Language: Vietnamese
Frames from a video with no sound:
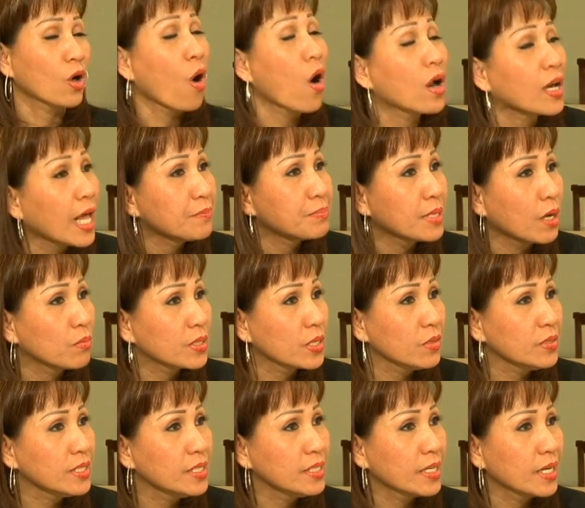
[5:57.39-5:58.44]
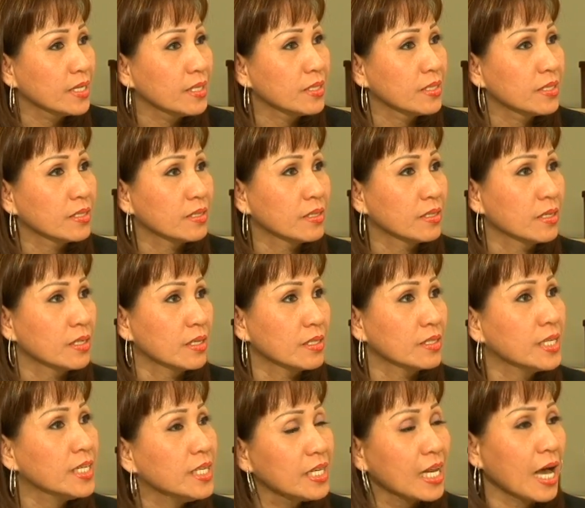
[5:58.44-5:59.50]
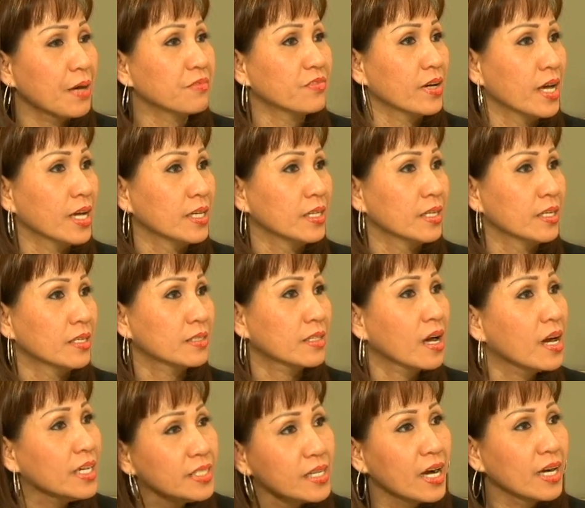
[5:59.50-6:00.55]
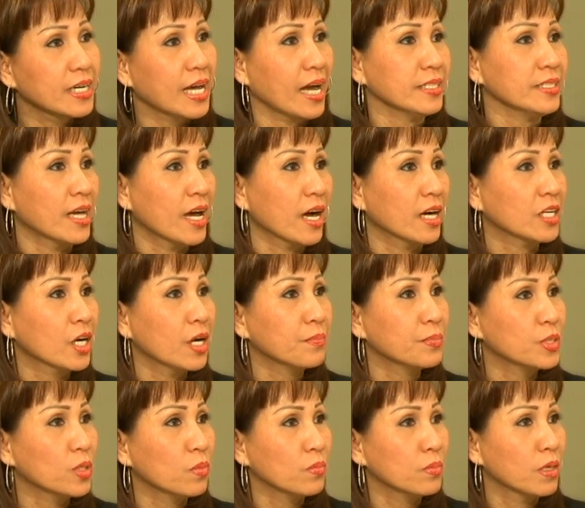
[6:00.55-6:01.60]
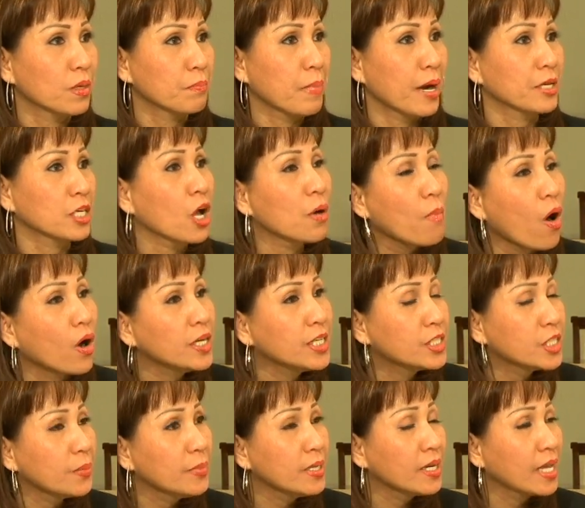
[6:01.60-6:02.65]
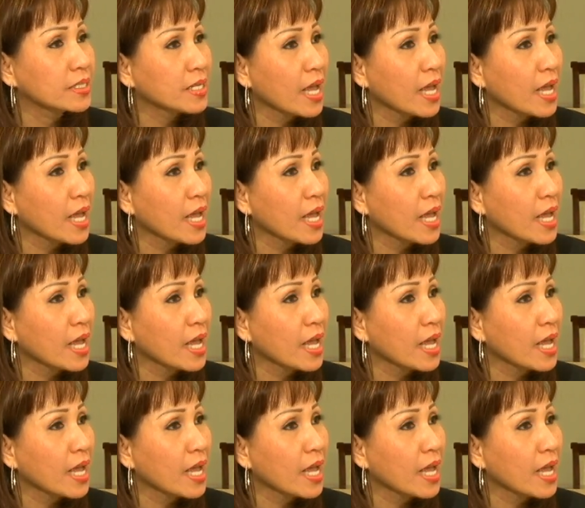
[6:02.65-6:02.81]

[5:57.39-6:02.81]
Con làm chồng kiểu gì vậy? Đi làm về, tới giờ cả nhà ăn cơm chung mà nó bỏ đi shopping là